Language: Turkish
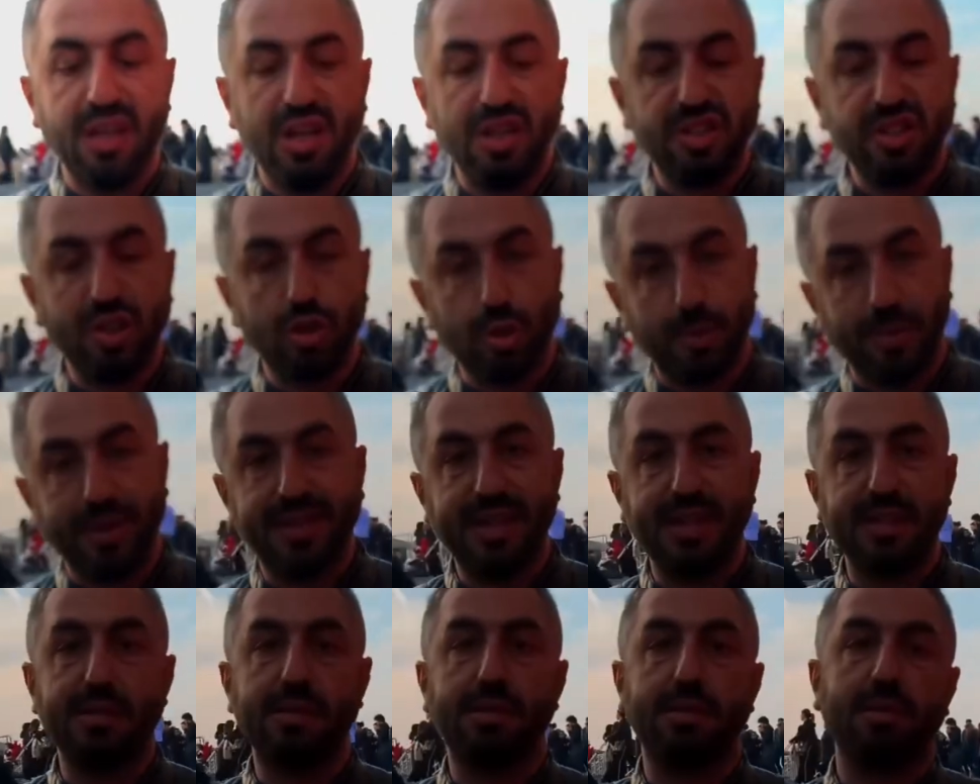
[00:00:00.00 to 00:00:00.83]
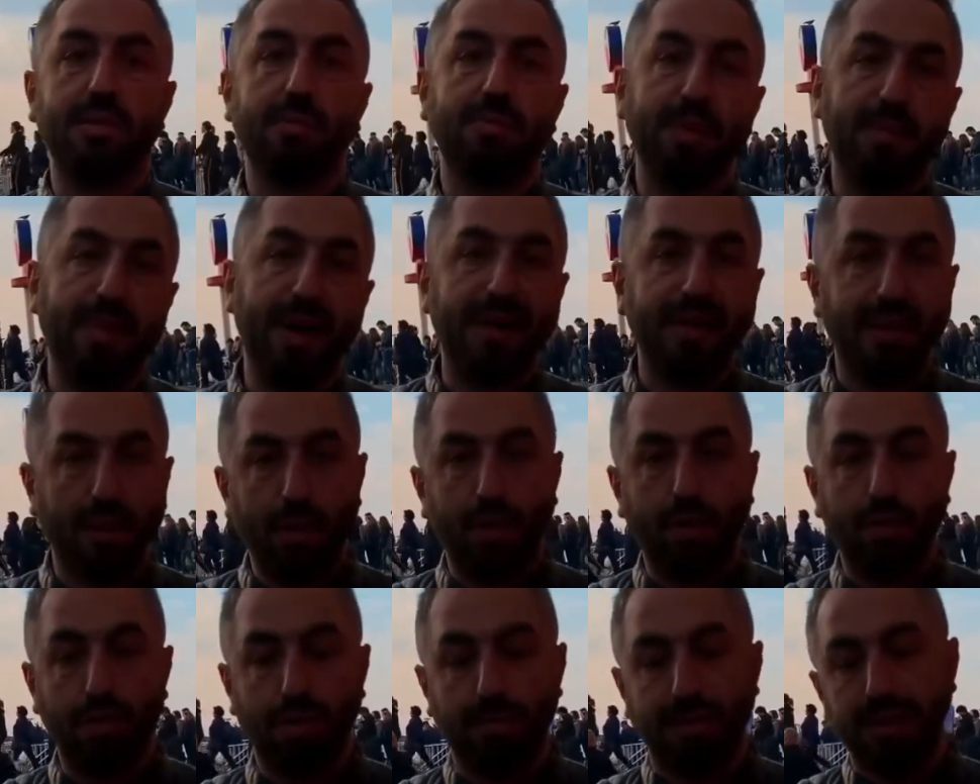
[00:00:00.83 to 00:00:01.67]
İçine domates, biber de
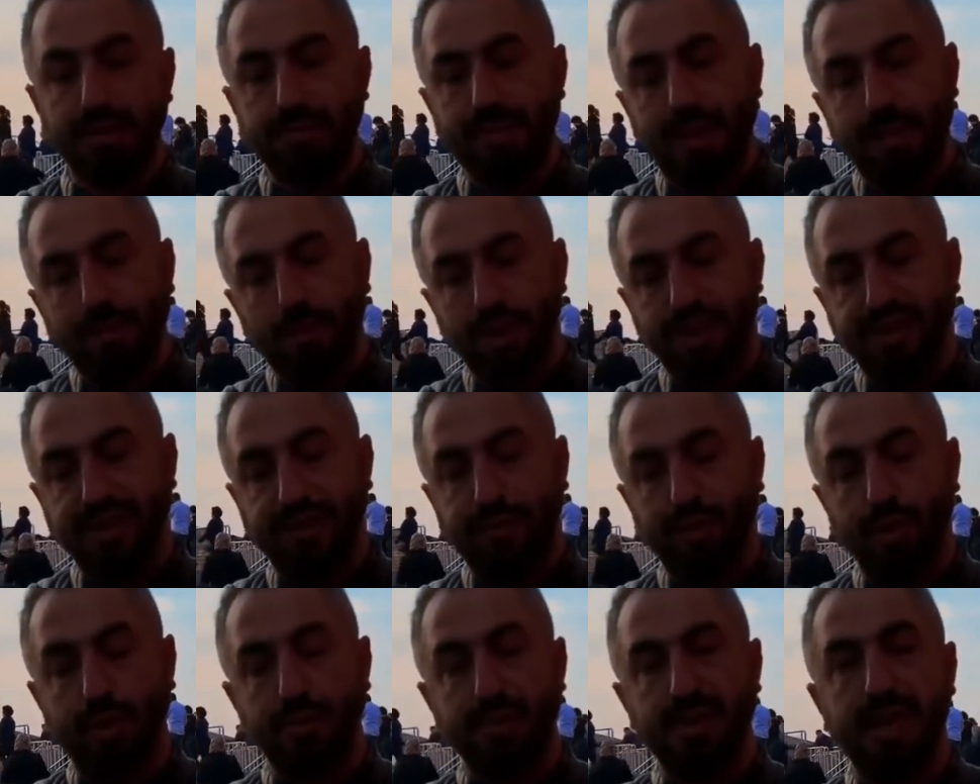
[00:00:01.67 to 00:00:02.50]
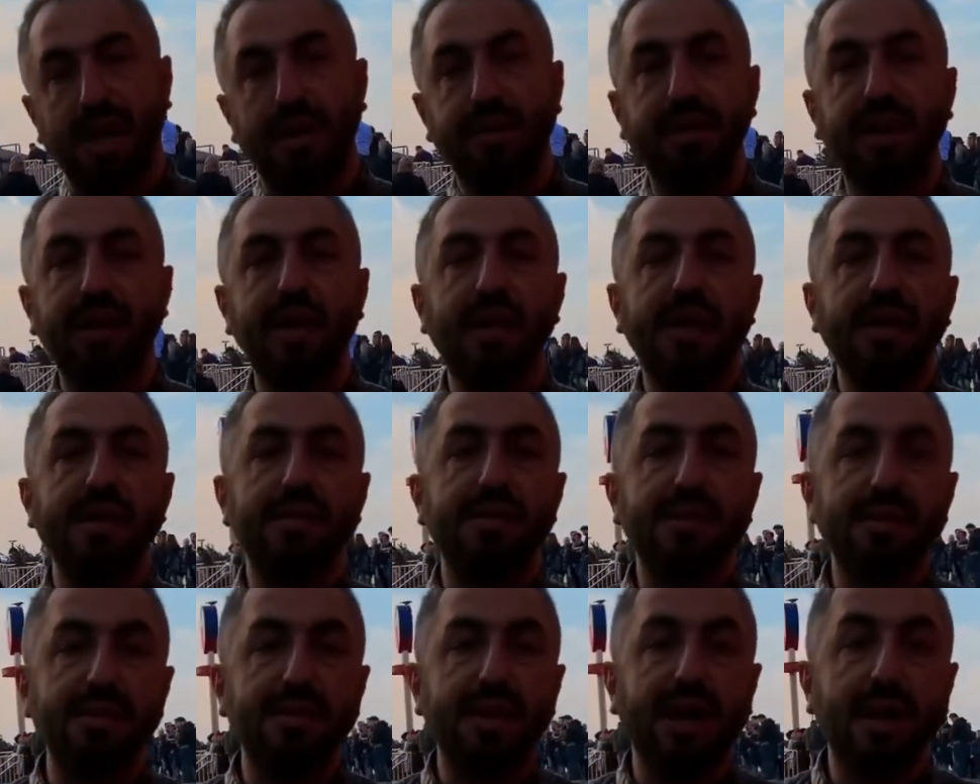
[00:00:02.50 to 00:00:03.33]
koydurmadım. Ben böyle seviyorum sade.
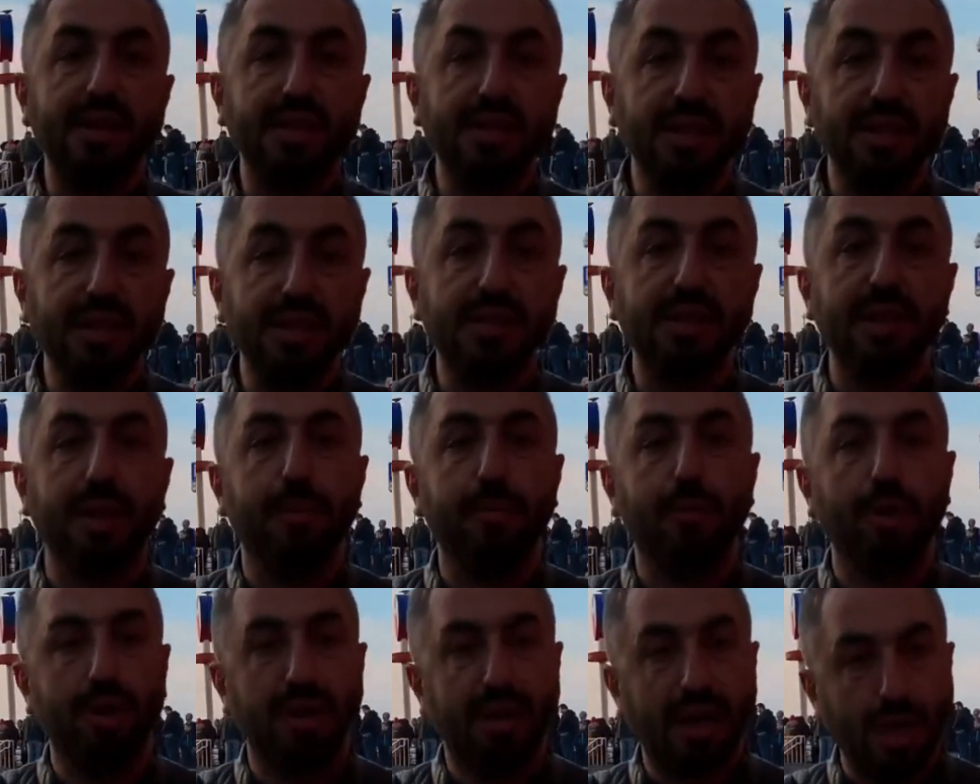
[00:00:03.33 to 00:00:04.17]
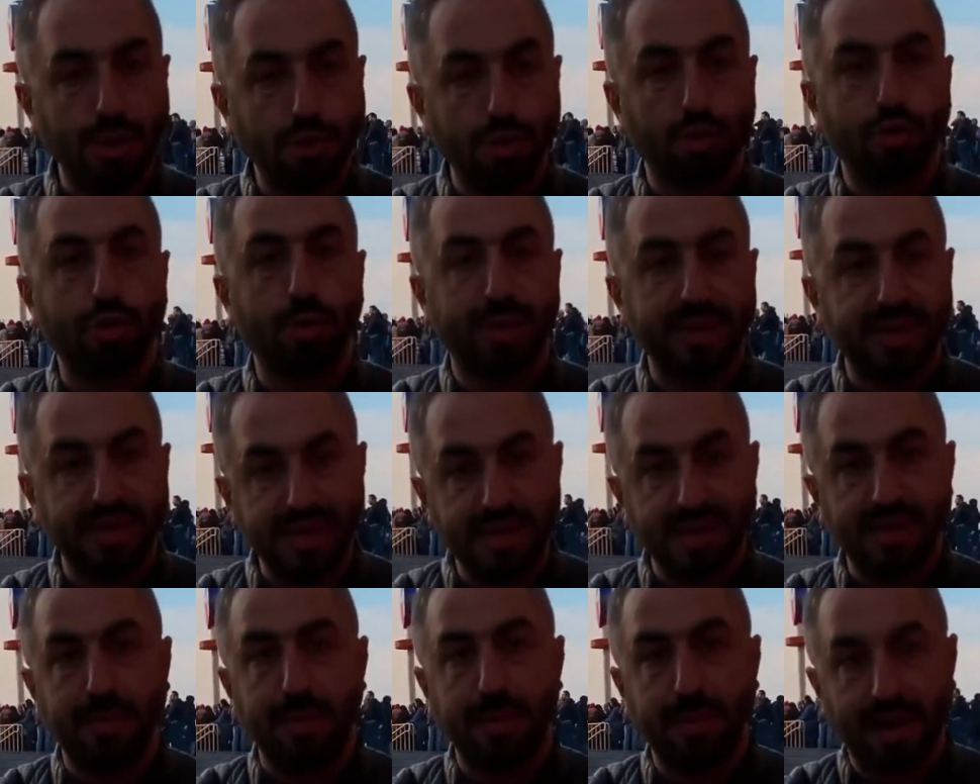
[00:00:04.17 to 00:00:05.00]
Sizin tercihiniz böyle daha çok
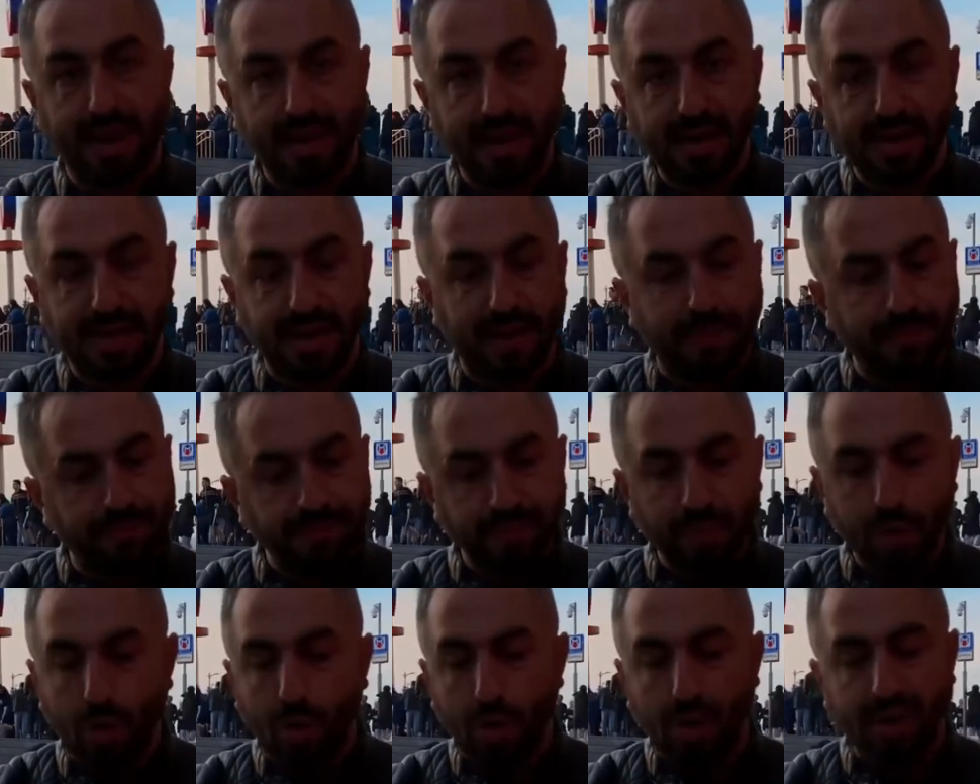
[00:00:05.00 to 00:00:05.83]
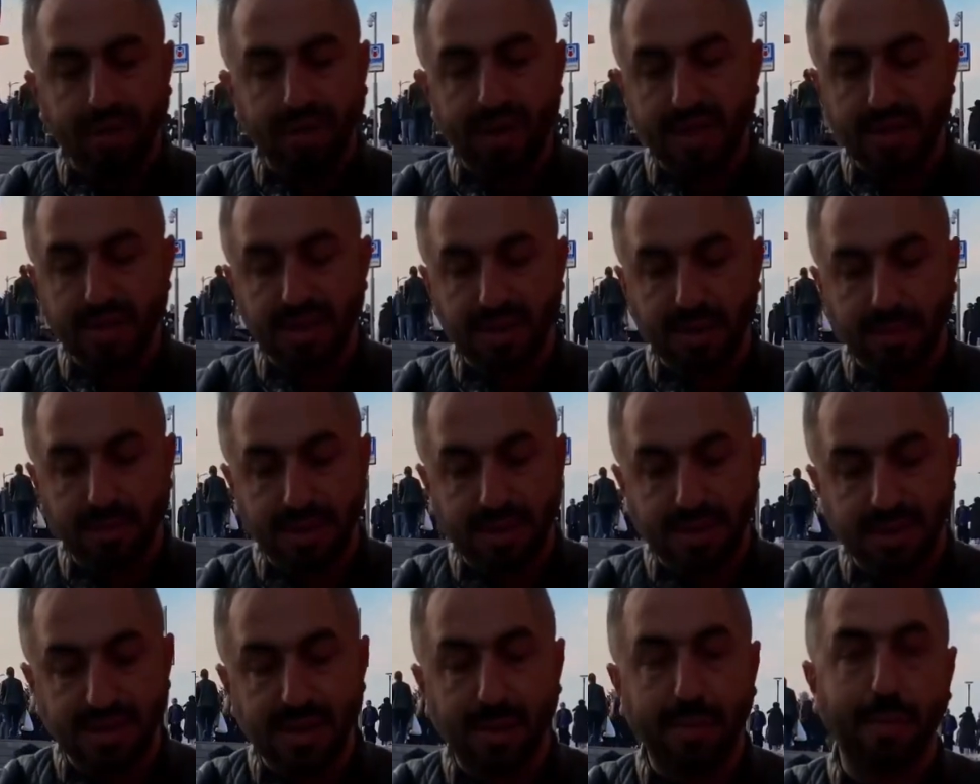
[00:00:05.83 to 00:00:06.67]
domatesli, biberli ise böyle tercih
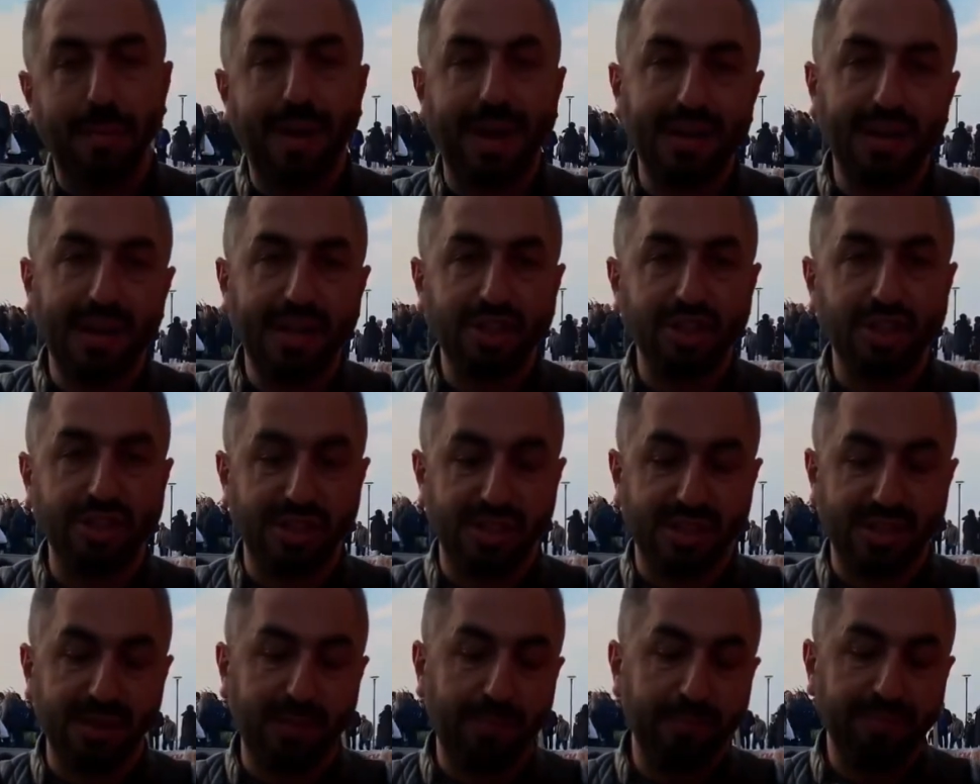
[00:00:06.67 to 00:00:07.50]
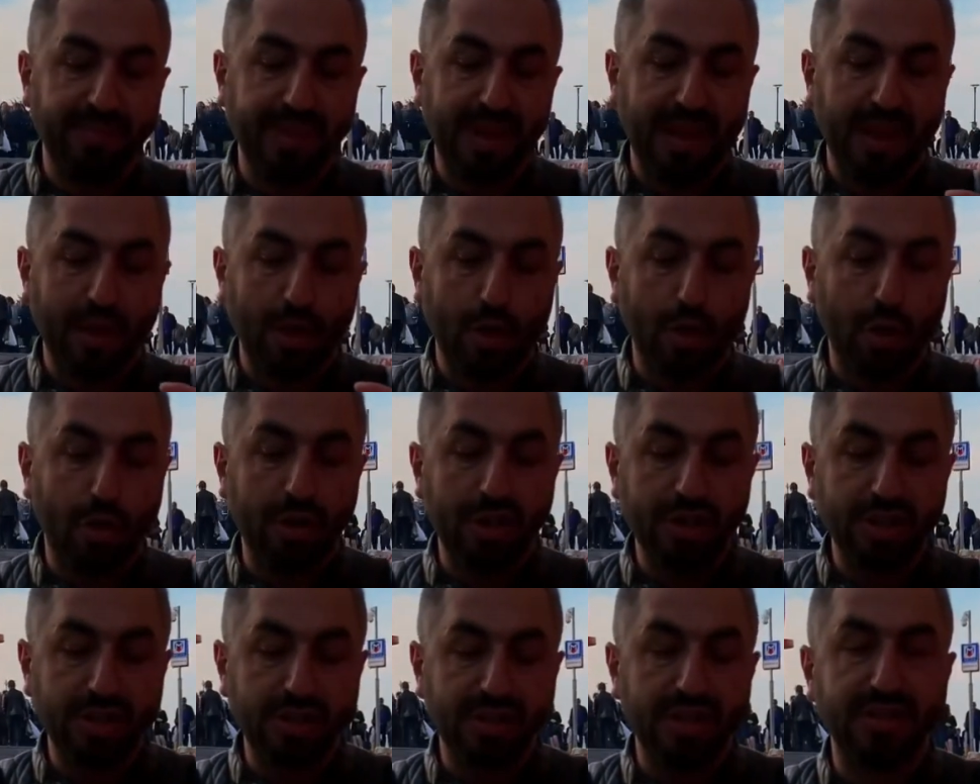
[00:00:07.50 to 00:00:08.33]
edebilirsiniz ama ben açıkçası
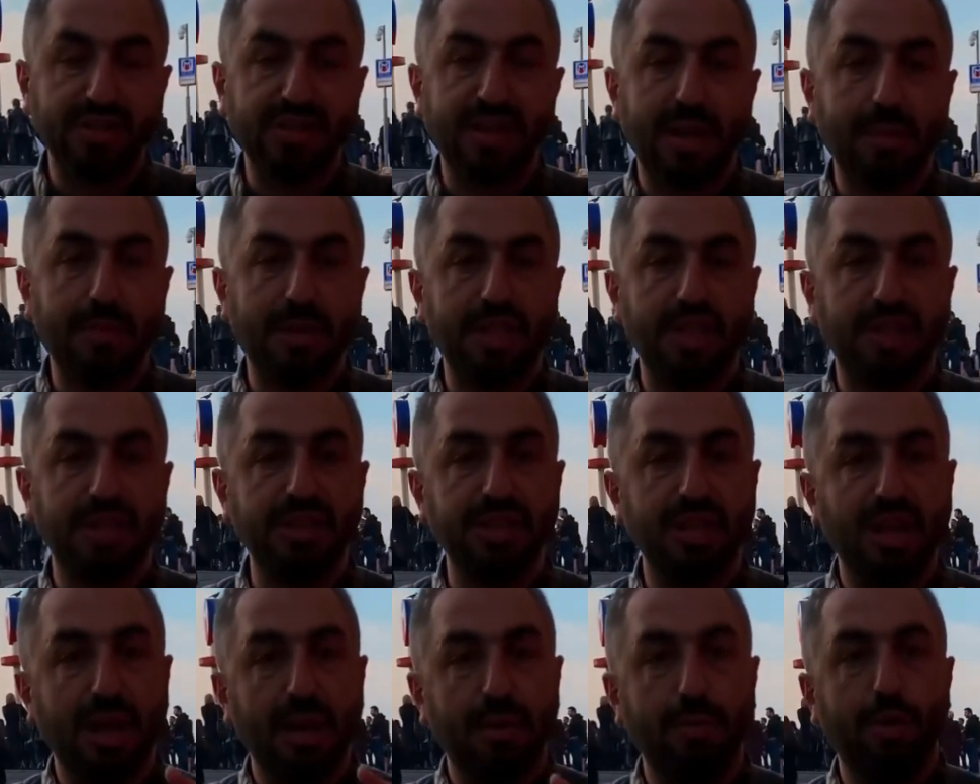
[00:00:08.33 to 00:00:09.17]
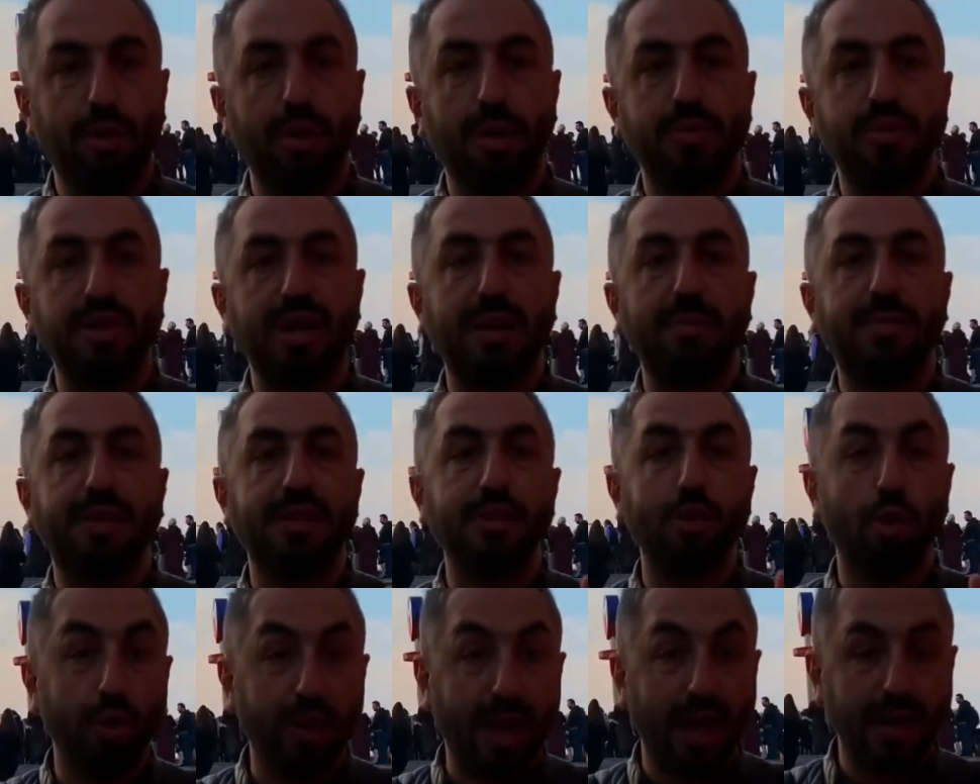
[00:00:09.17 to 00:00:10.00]
kokoreçin tadını almak için böyle bir şey
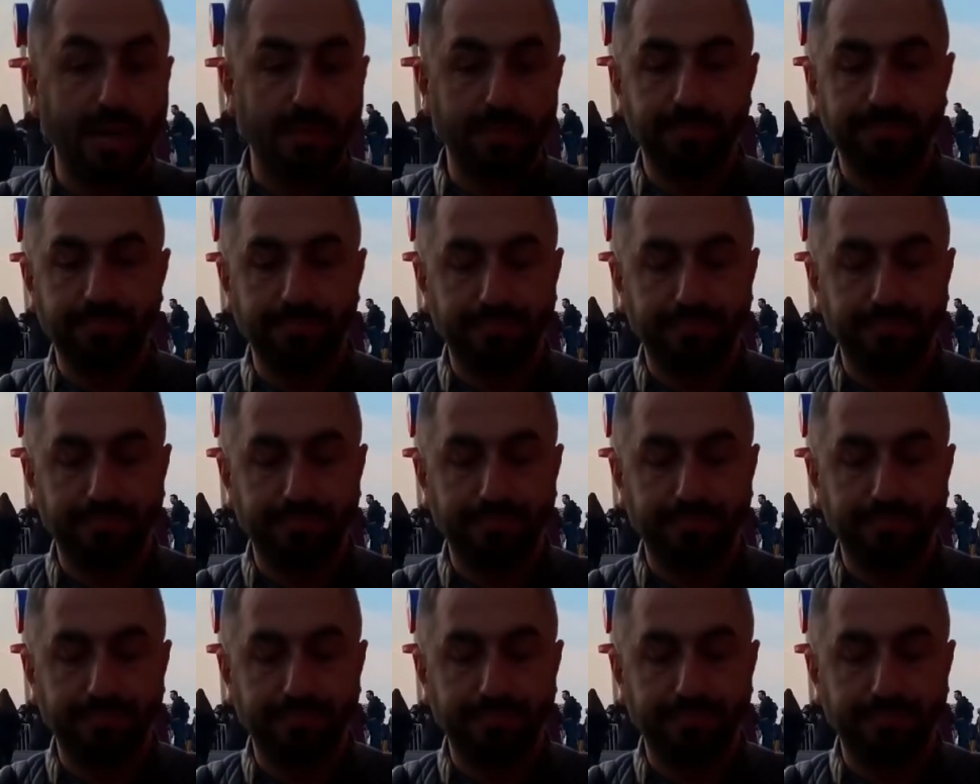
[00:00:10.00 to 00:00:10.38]
almanızı öneririm.